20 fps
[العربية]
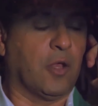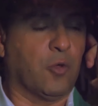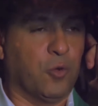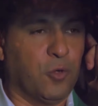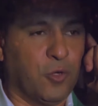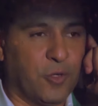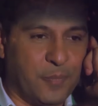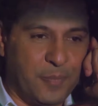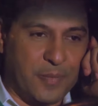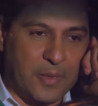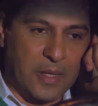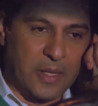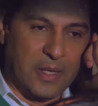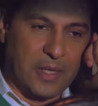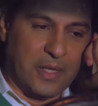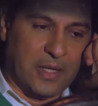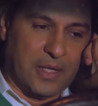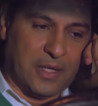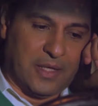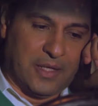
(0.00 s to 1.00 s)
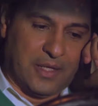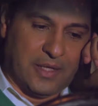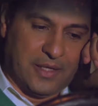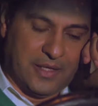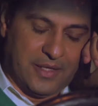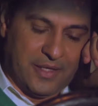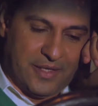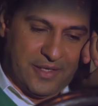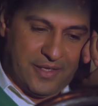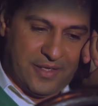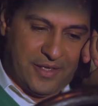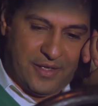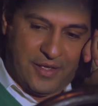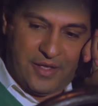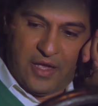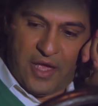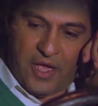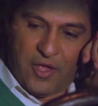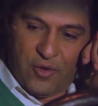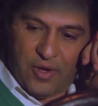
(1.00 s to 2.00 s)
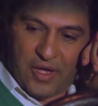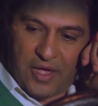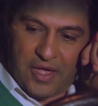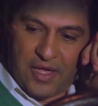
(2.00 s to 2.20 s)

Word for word: الو آه ايوه